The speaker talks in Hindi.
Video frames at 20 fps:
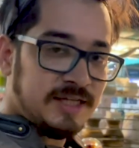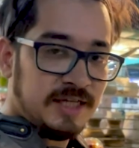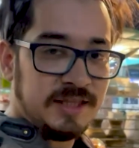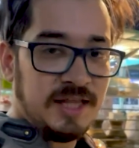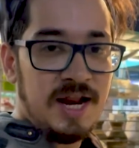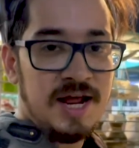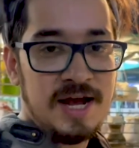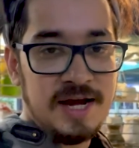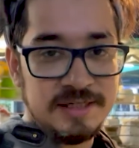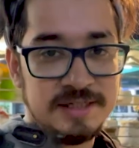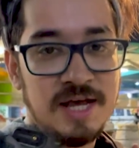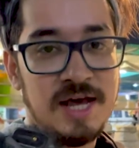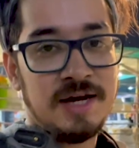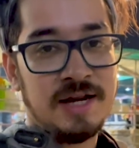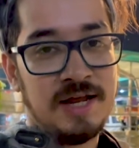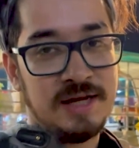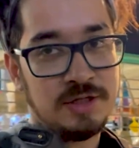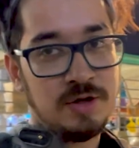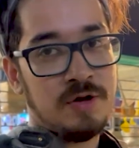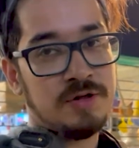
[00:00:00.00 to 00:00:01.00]
सत्रह हज़ार का
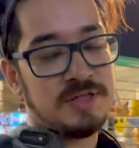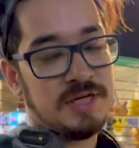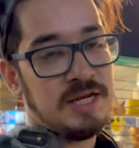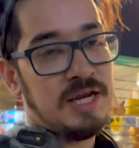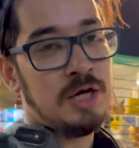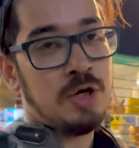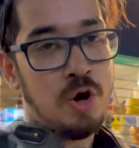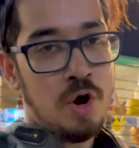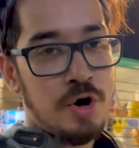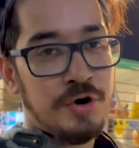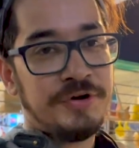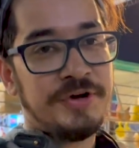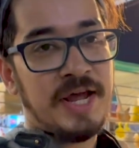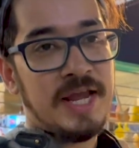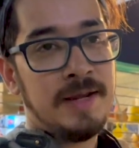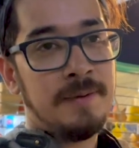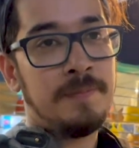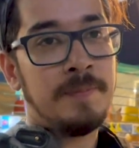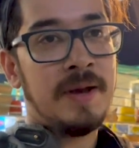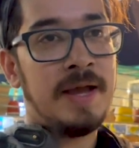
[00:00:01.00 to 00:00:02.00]
एग्जॉस्ट है ये लॉन्ग
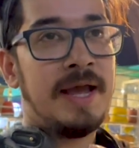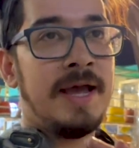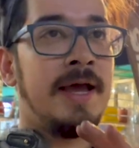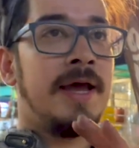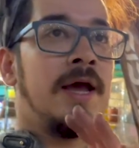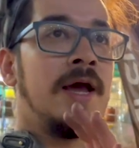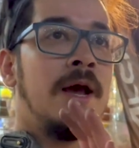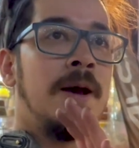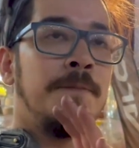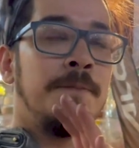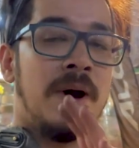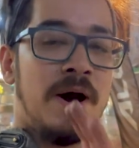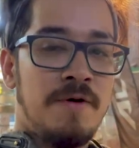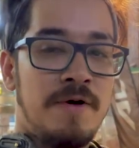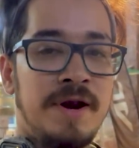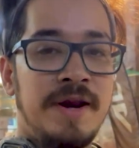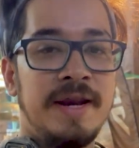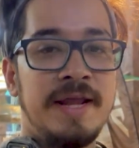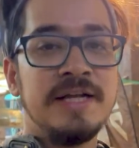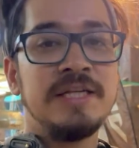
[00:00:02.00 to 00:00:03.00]
टाइप है
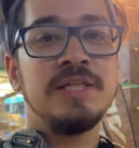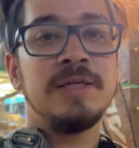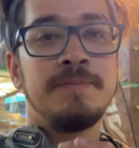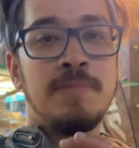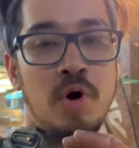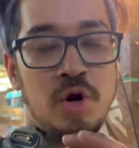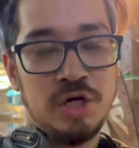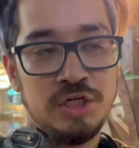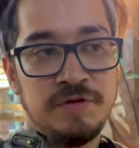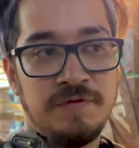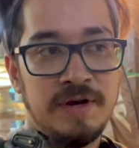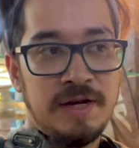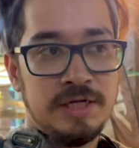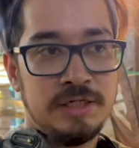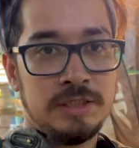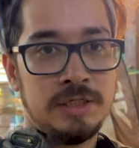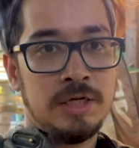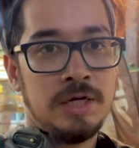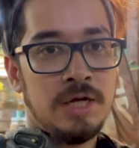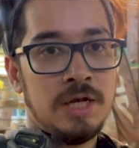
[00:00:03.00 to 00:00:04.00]
पावर रेंज पॉलिश
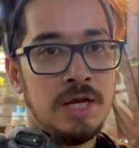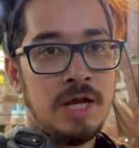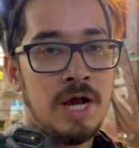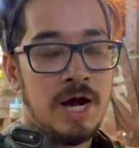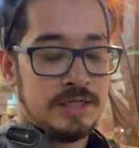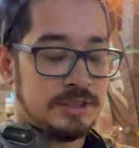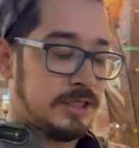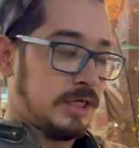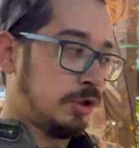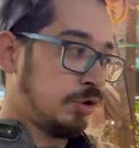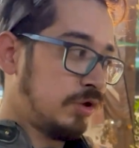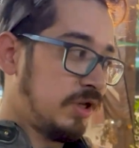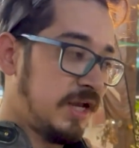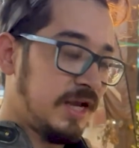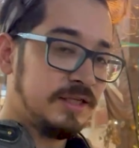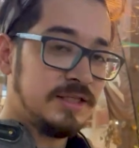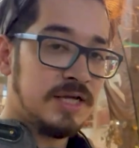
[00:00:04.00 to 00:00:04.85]
फिनिश अच्छा तो ये